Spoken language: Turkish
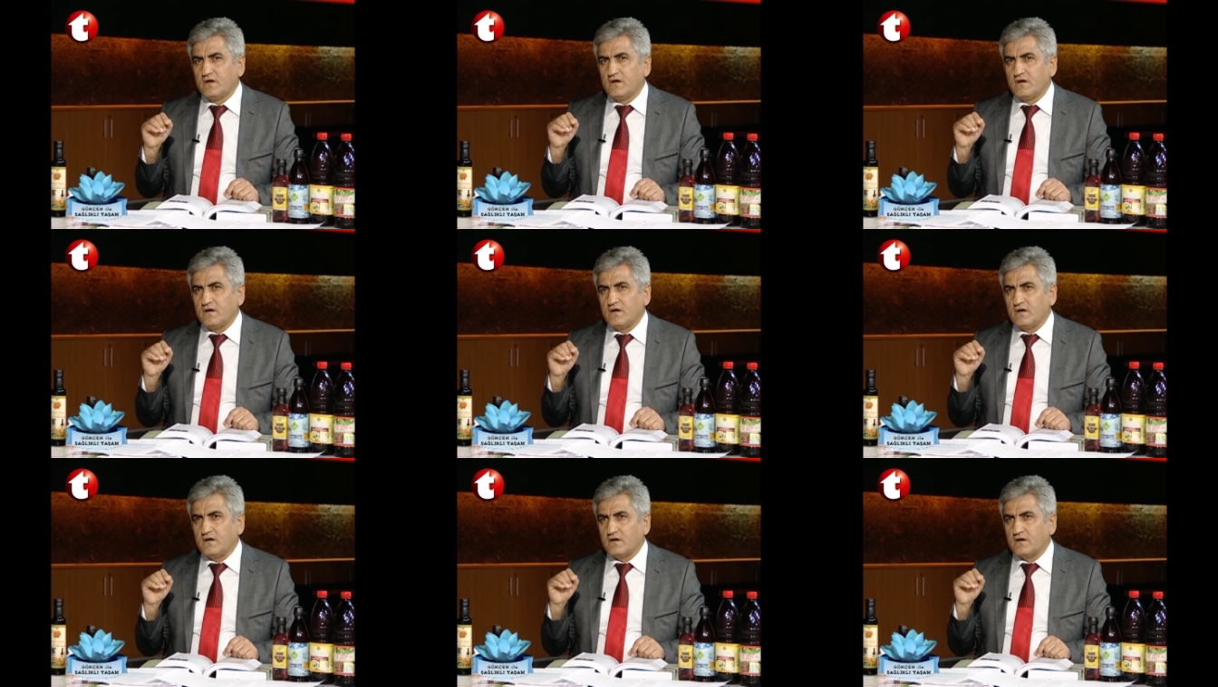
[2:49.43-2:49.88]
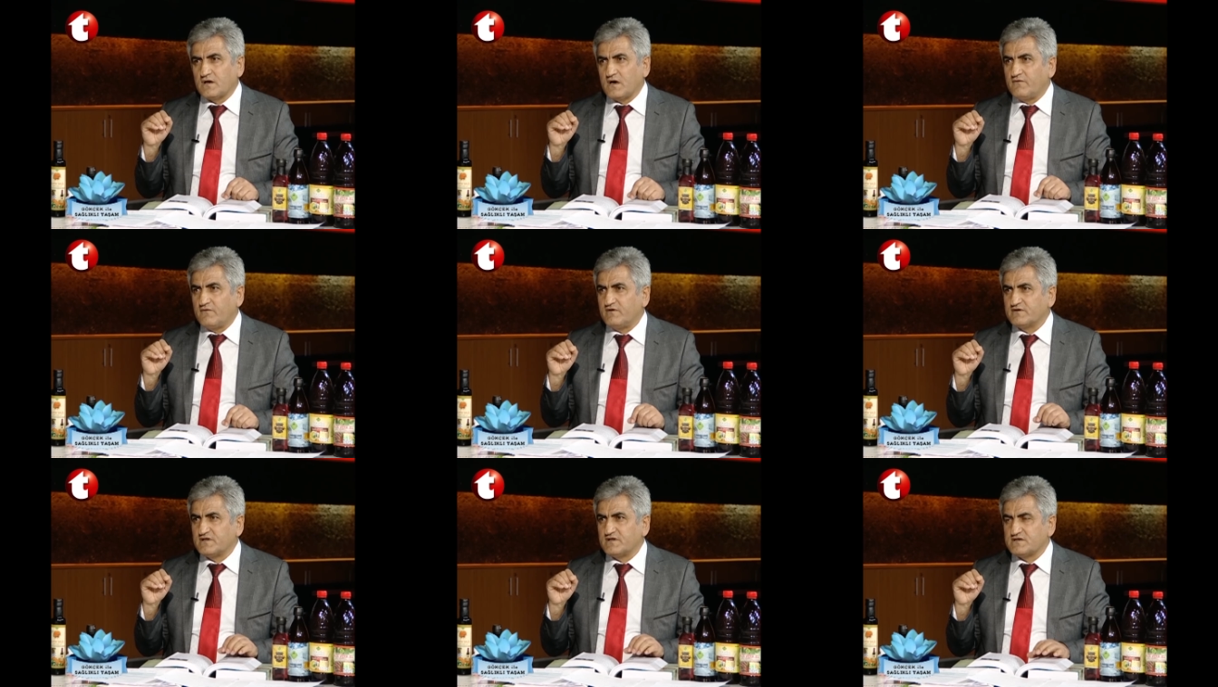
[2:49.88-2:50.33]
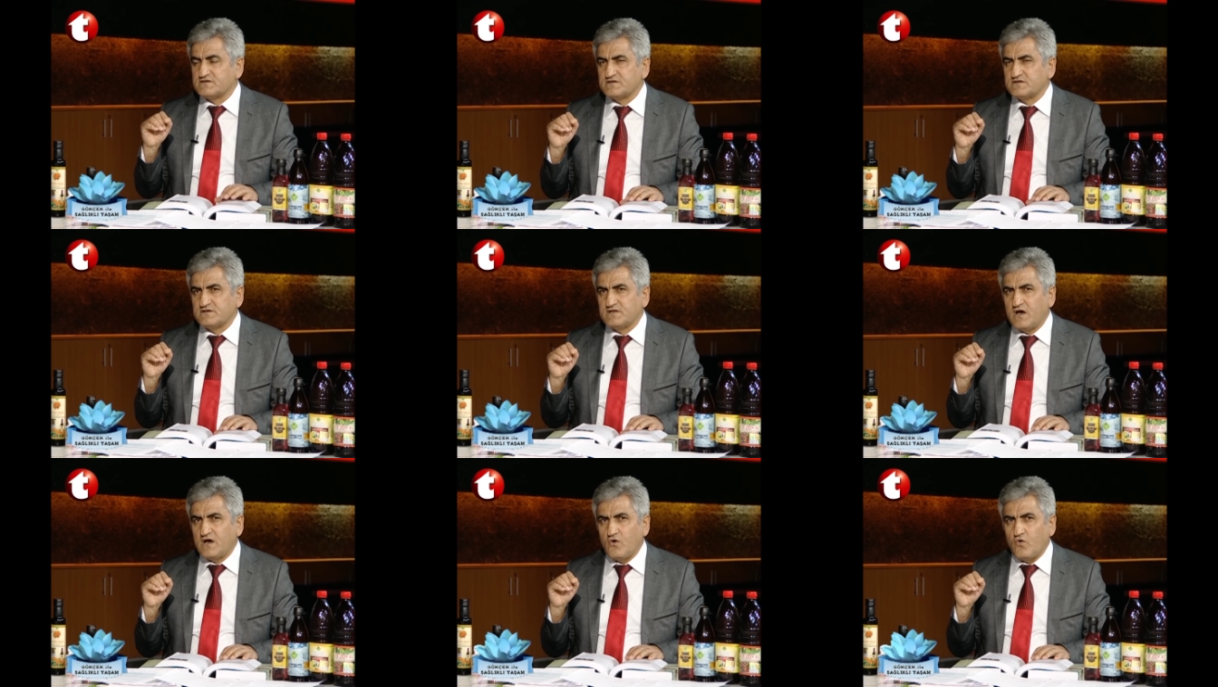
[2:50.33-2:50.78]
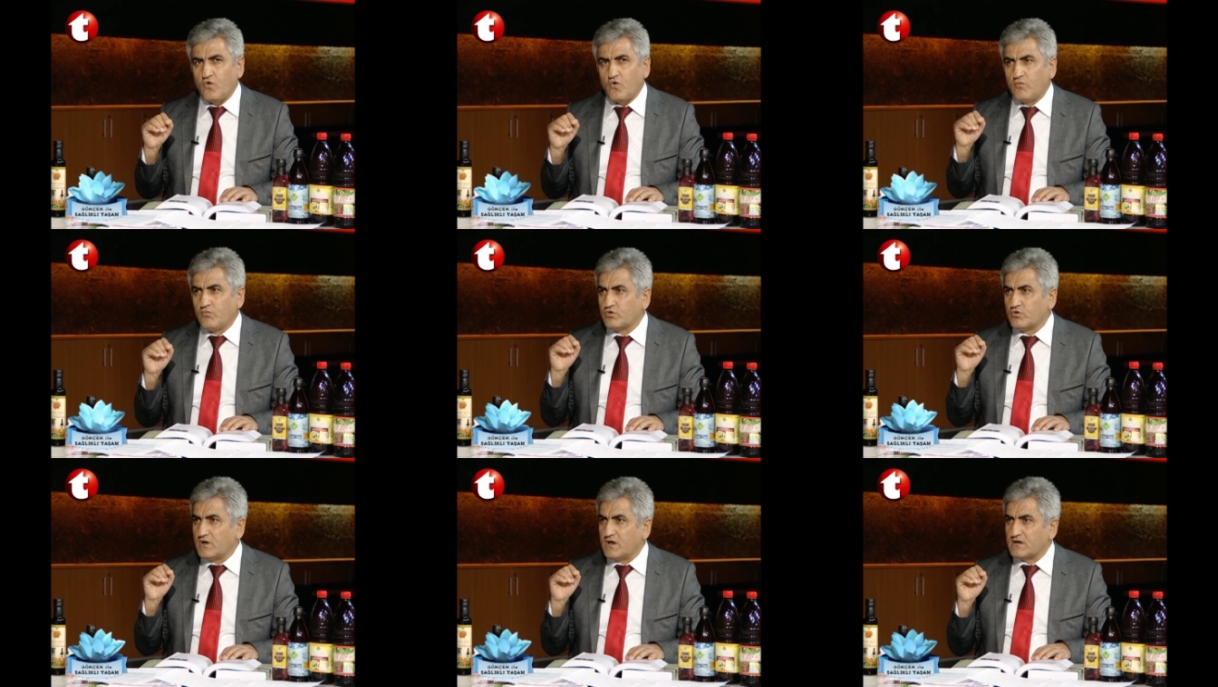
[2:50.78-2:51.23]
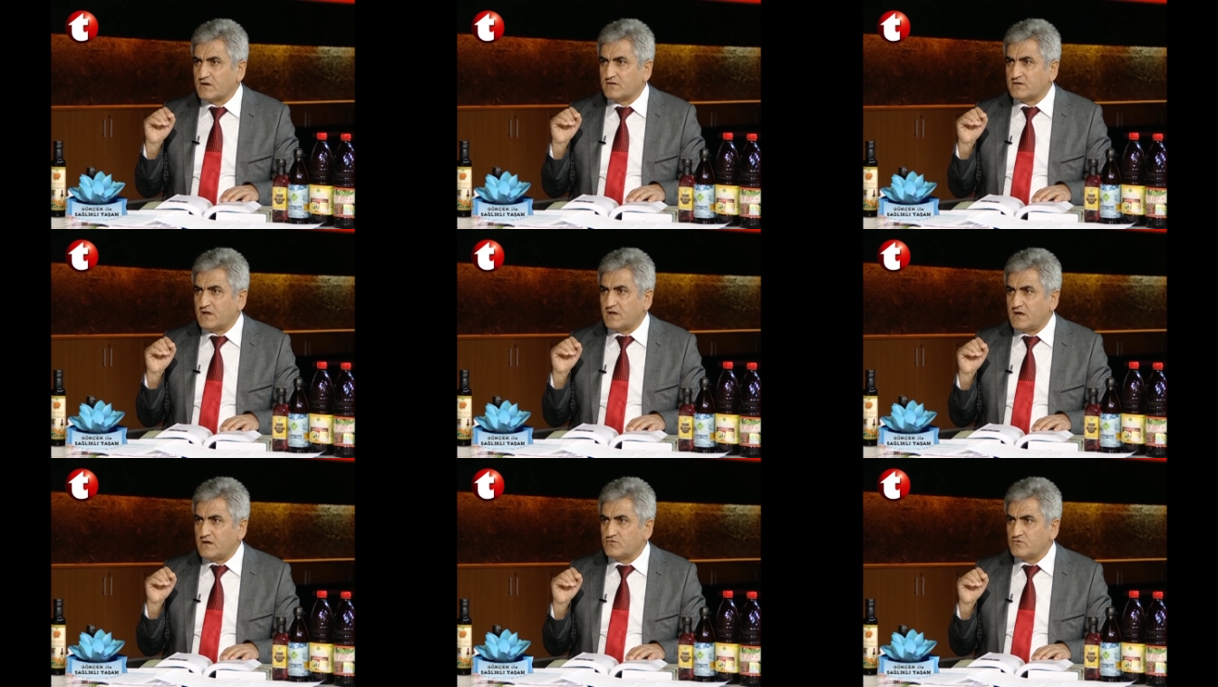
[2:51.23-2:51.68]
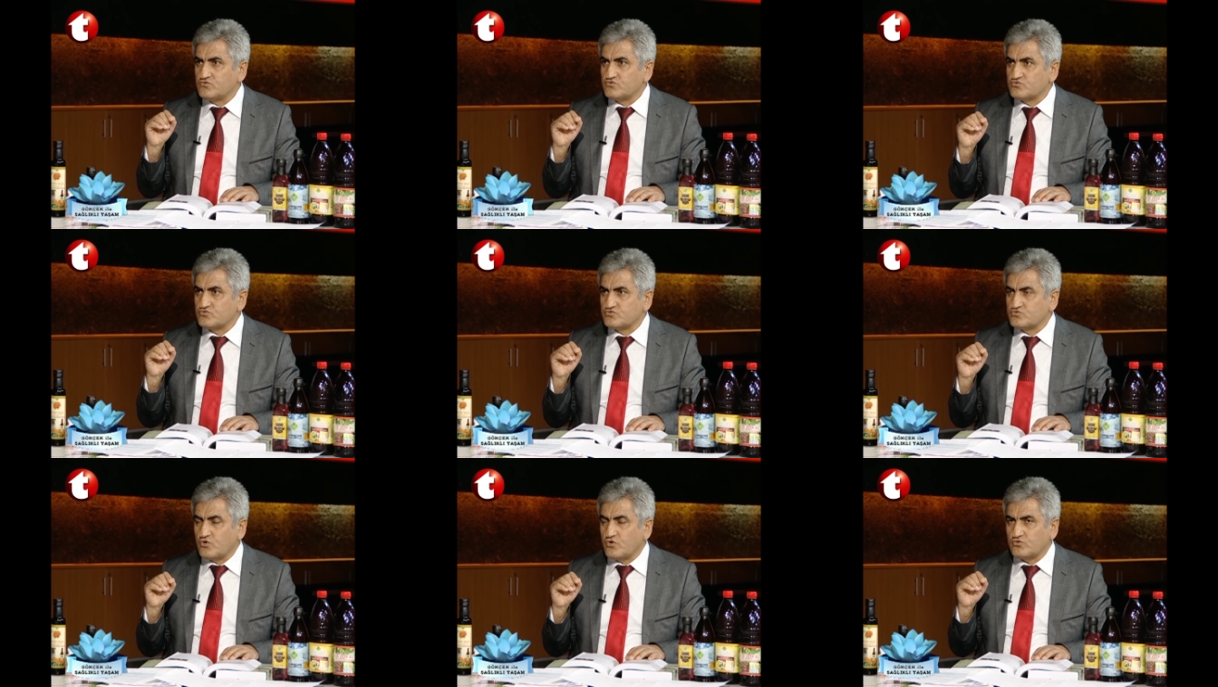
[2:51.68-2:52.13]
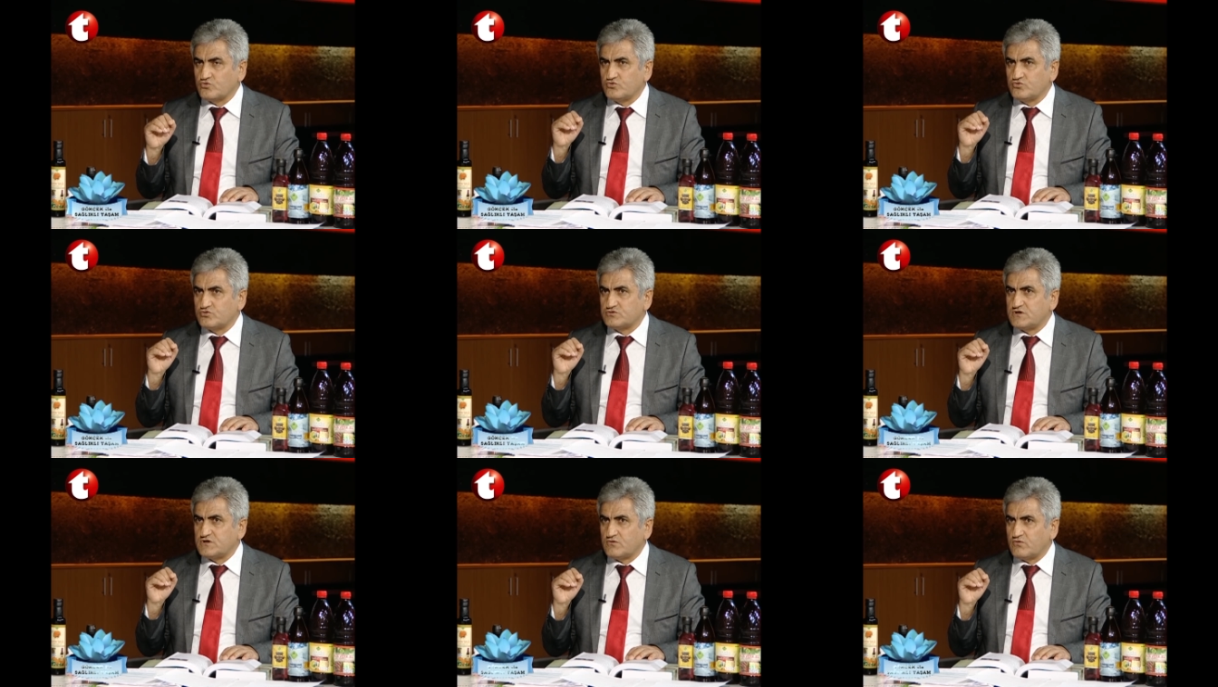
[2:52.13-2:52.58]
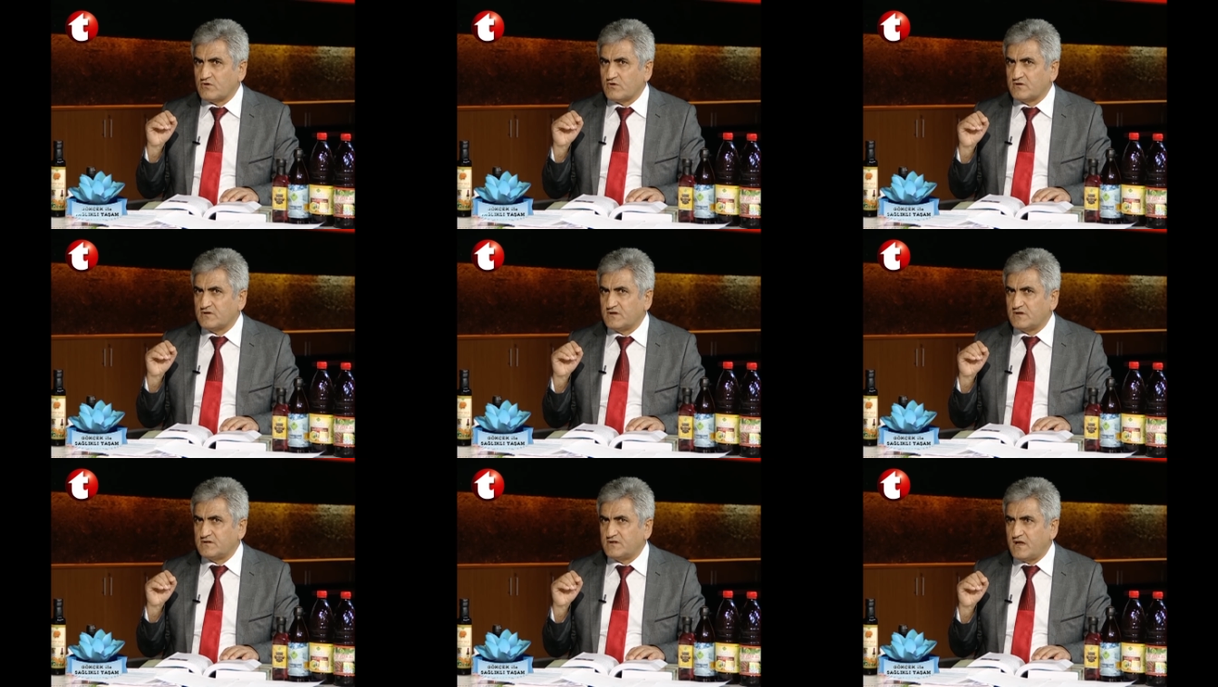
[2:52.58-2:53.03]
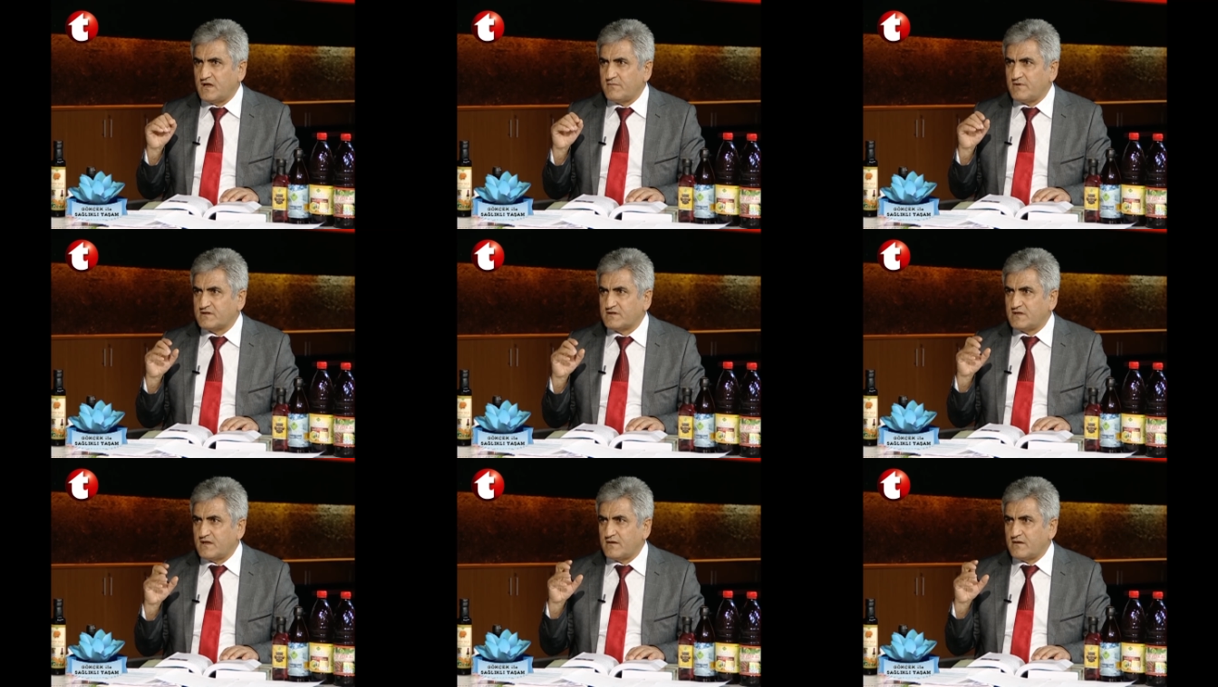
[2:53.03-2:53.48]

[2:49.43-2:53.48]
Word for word: e, kafatasında, omurlarında çok yüksek oranda DMT